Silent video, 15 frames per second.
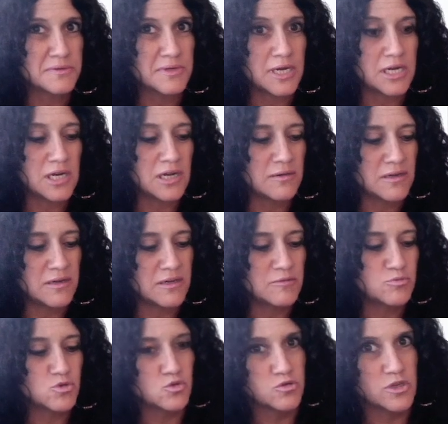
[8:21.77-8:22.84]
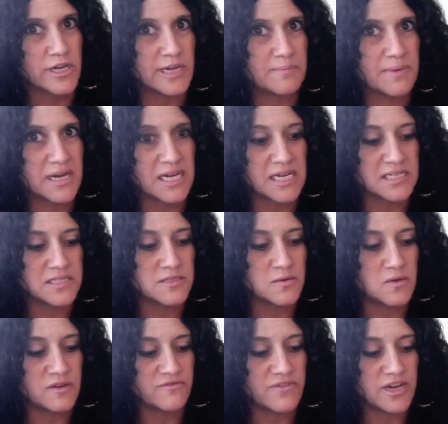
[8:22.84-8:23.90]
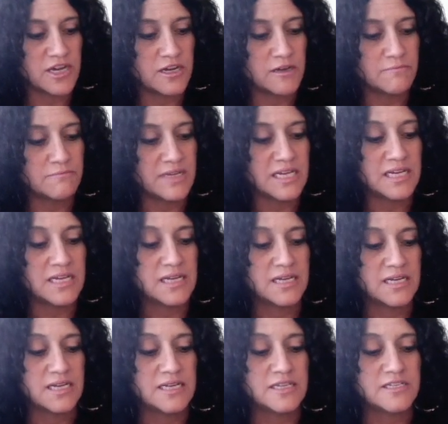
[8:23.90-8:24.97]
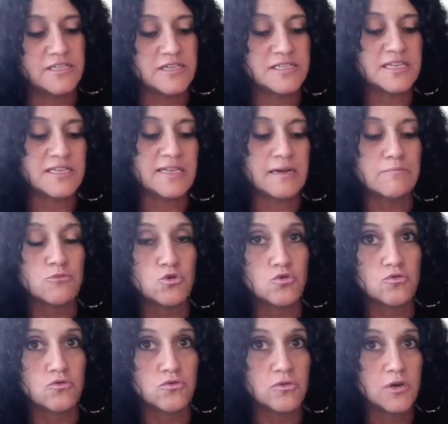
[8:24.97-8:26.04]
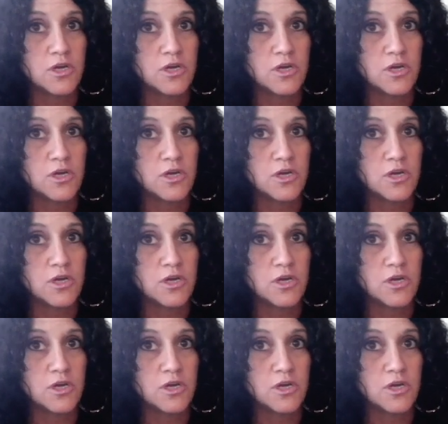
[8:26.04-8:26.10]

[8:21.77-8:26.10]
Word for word: Elle a, elle a beaucoup de réparations à faire. Mais il y a cet amour.